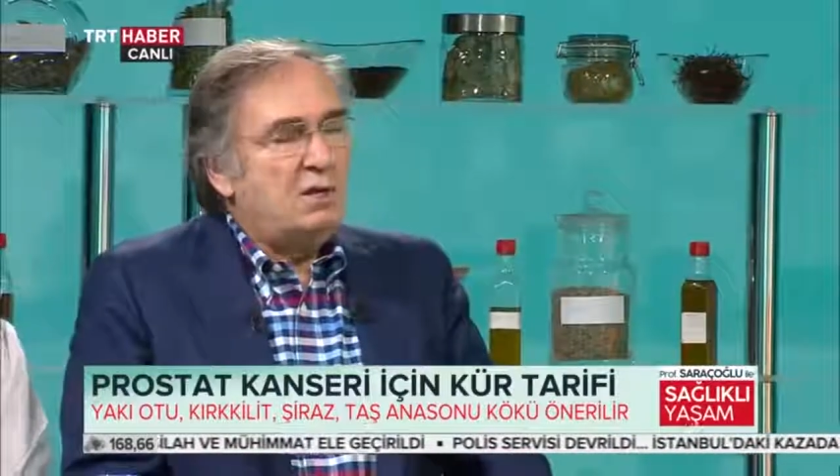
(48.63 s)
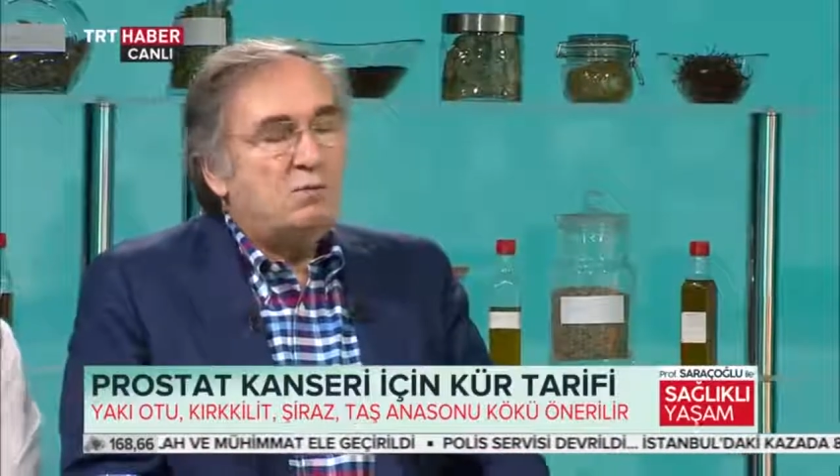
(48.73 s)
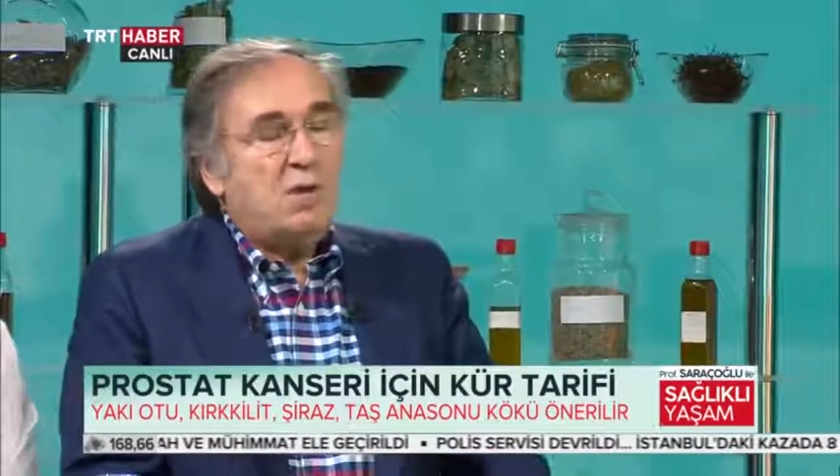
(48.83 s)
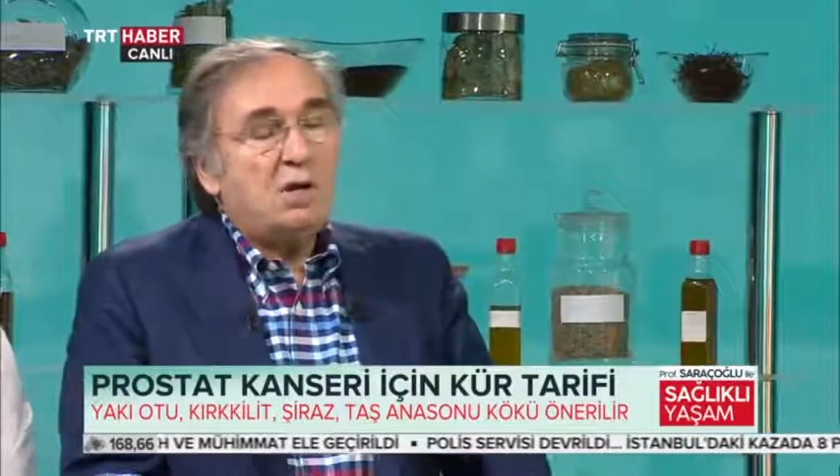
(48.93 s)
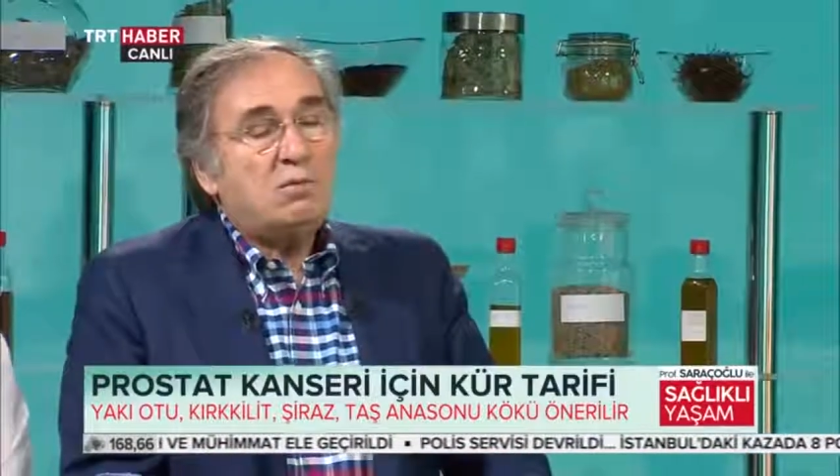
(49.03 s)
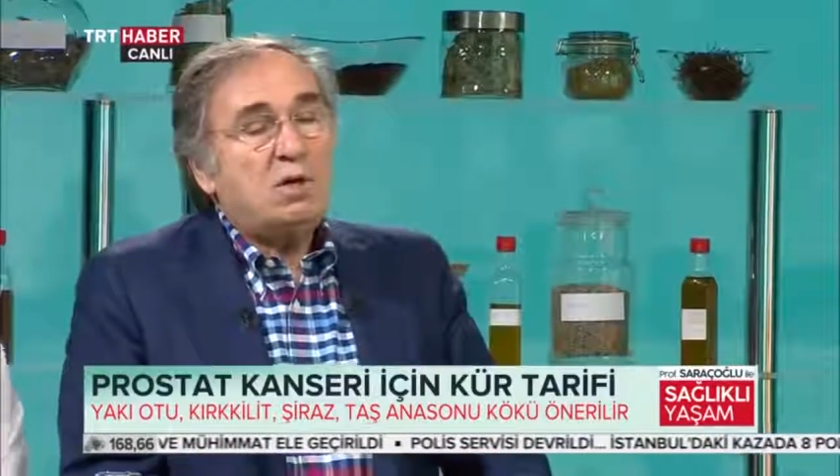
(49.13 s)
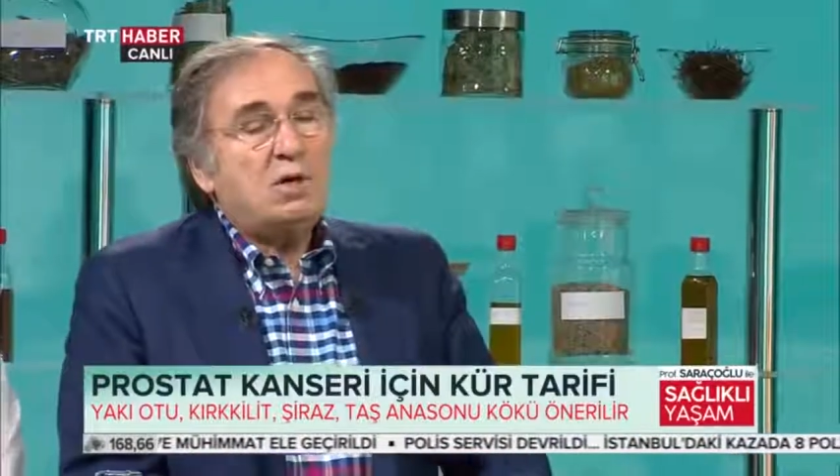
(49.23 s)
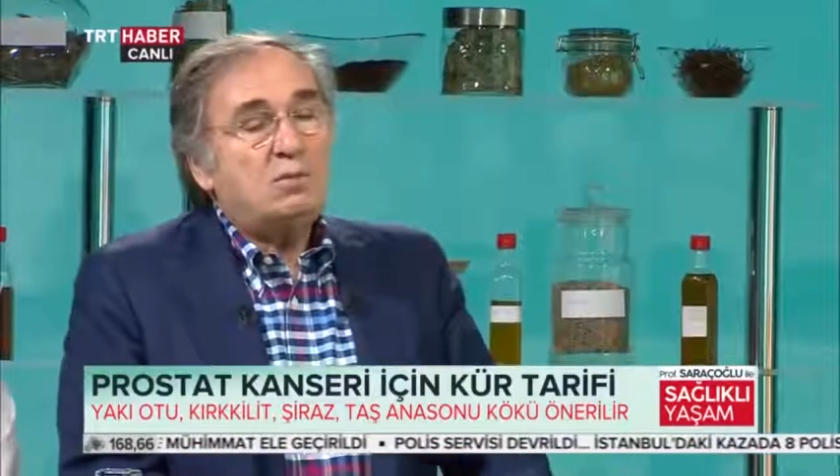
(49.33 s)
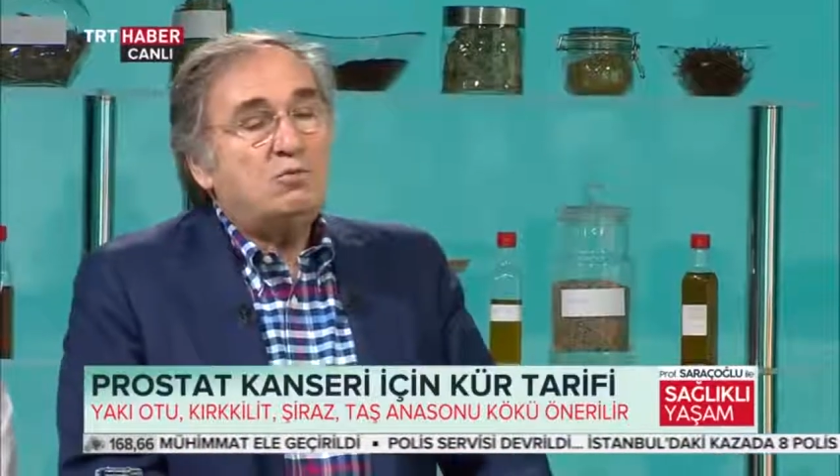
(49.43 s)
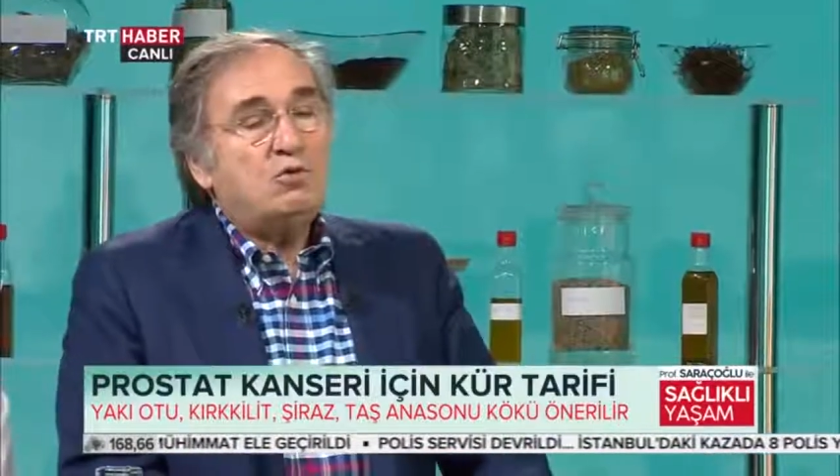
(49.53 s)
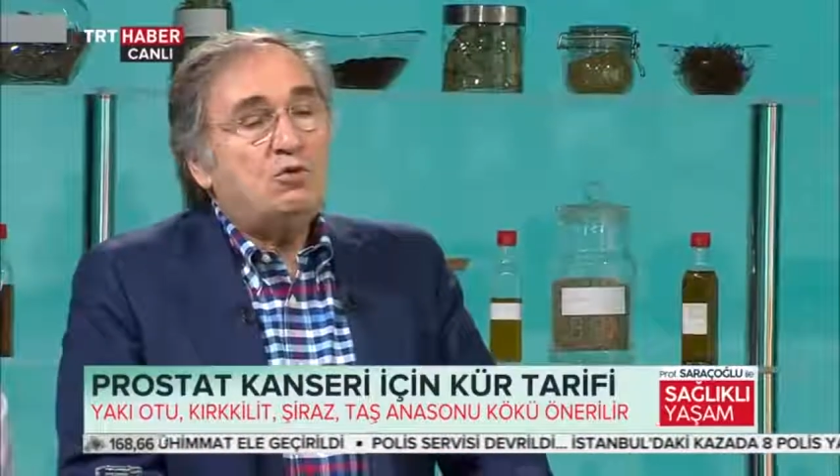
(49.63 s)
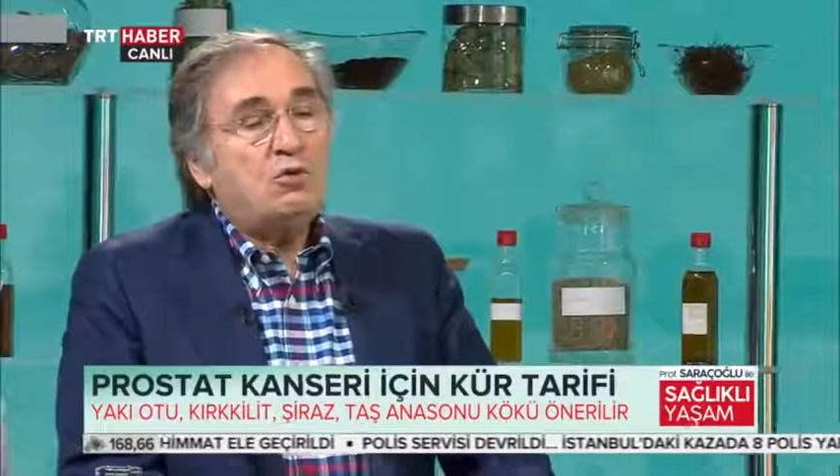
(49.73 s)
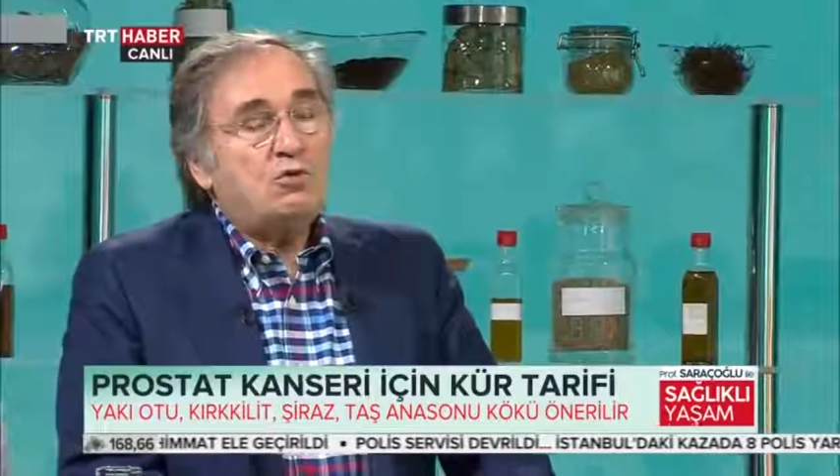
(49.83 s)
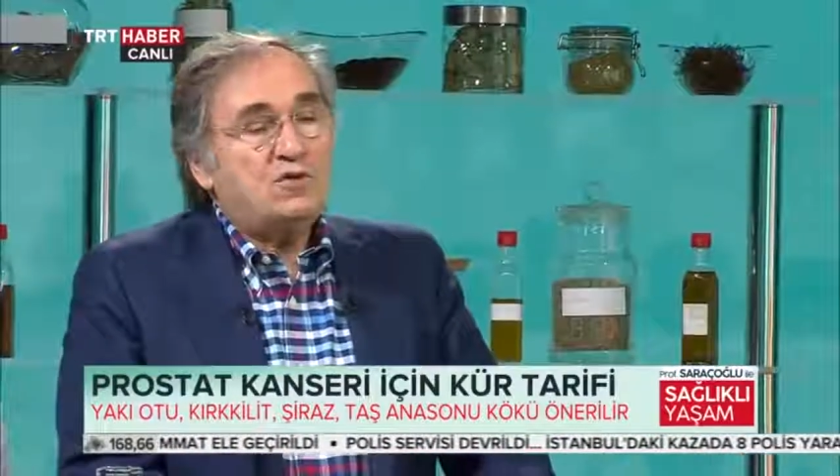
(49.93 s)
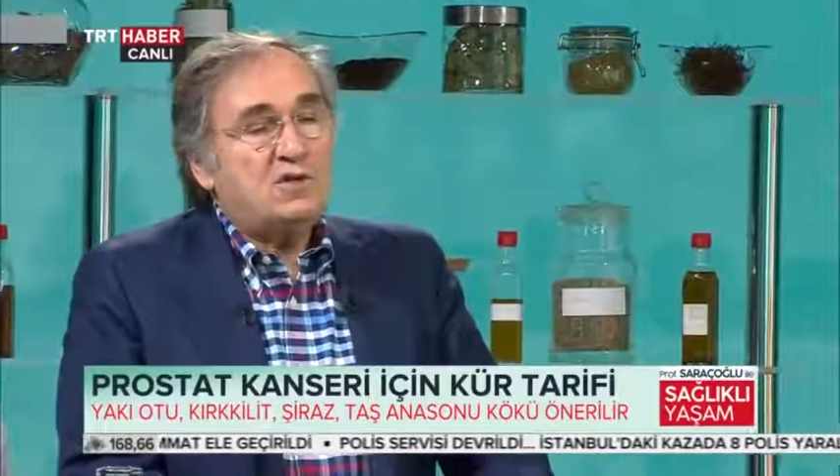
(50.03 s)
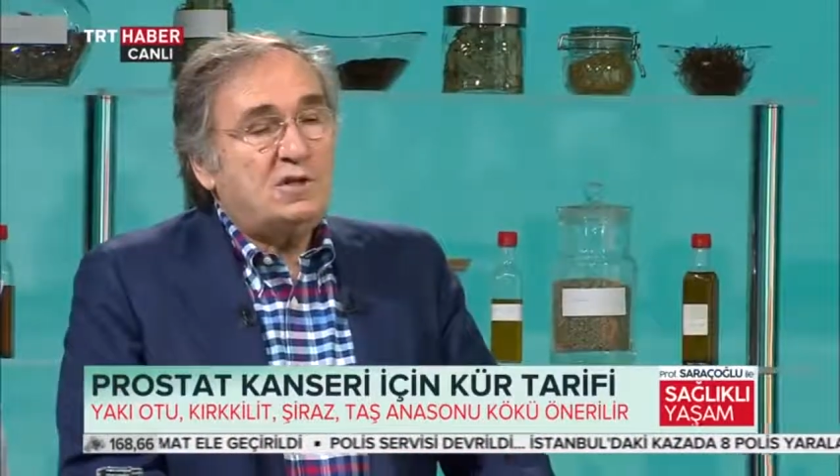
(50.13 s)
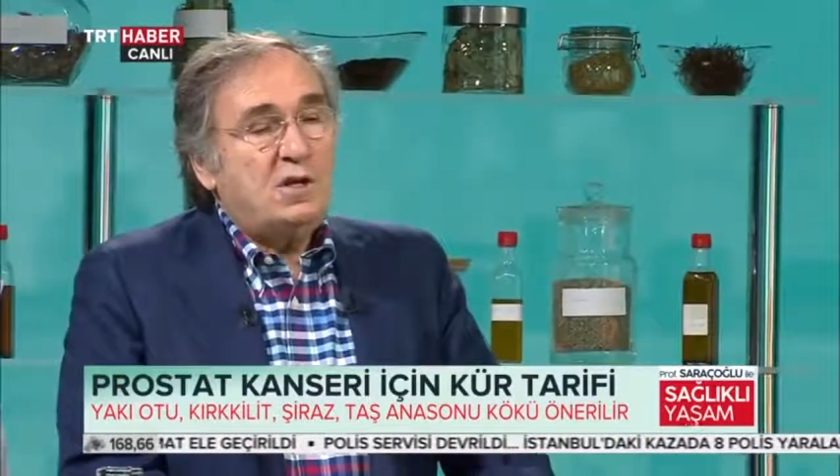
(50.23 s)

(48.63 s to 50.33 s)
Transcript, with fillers: bak bakalım o lokosit,